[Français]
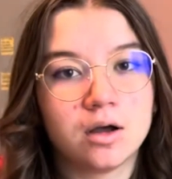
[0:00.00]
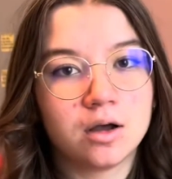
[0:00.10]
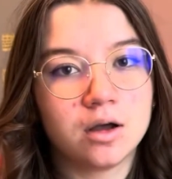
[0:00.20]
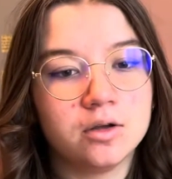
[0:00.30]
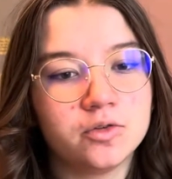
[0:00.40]

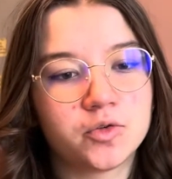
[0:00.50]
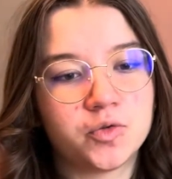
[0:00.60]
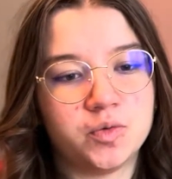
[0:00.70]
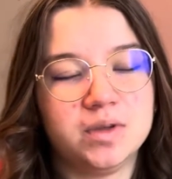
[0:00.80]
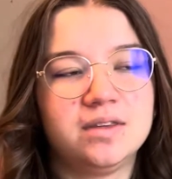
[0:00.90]

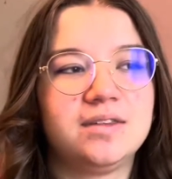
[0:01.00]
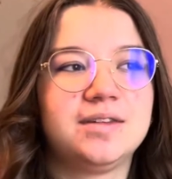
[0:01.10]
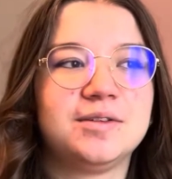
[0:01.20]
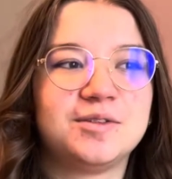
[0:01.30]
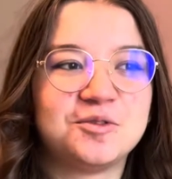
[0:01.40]
Ensuite,
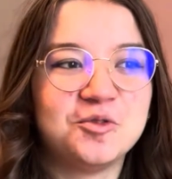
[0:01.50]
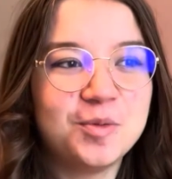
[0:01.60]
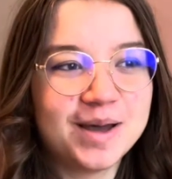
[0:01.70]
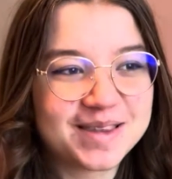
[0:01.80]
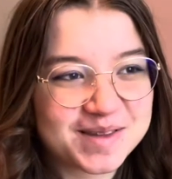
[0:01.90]
nous
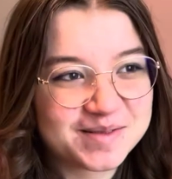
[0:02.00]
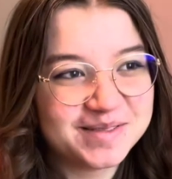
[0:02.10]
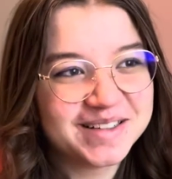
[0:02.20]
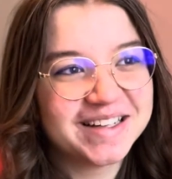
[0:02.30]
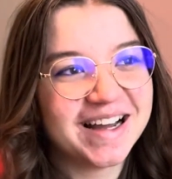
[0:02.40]

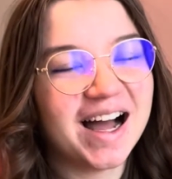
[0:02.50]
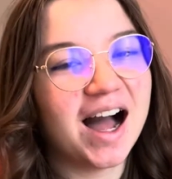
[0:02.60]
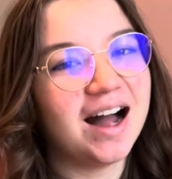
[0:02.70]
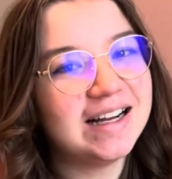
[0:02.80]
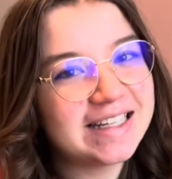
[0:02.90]
passons
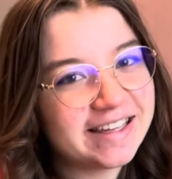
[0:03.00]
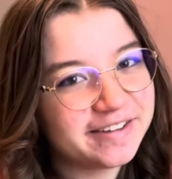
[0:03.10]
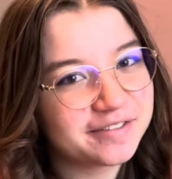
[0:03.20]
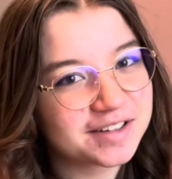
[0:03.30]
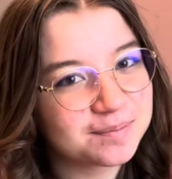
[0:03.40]
à un
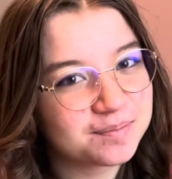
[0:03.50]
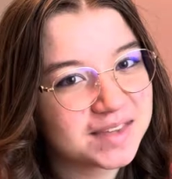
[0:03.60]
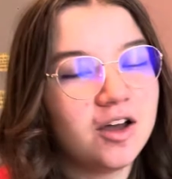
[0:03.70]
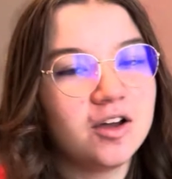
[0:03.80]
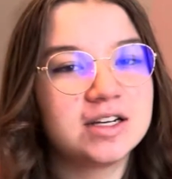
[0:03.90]
livre,
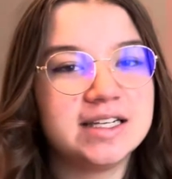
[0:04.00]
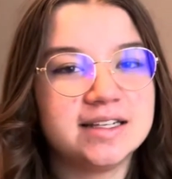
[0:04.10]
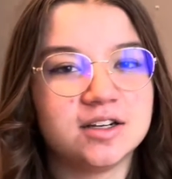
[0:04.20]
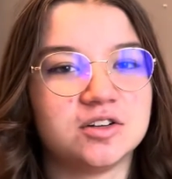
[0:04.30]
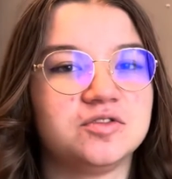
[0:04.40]
Ugly
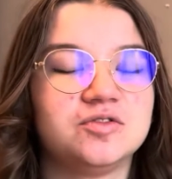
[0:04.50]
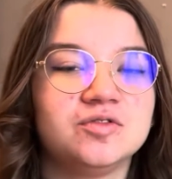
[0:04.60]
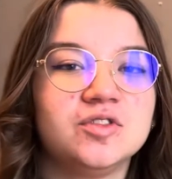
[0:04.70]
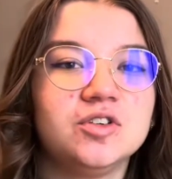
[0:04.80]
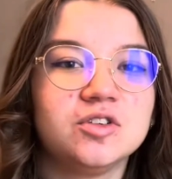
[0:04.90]
Love
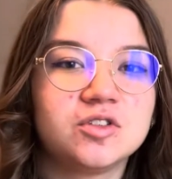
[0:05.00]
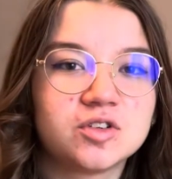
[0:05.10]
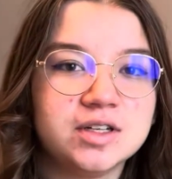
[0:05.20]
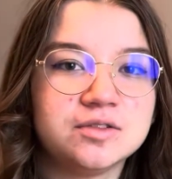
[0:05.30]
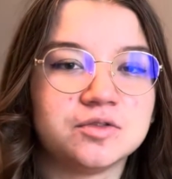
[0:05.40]
de
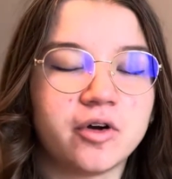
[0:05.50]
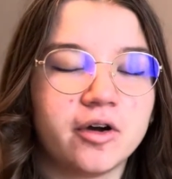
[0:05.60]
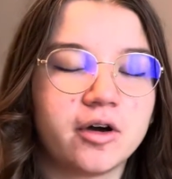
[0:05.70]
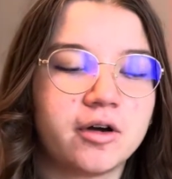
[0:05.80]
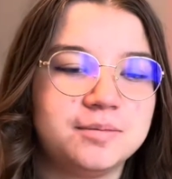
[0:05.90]
Colin
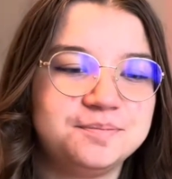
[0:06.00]
Hoover.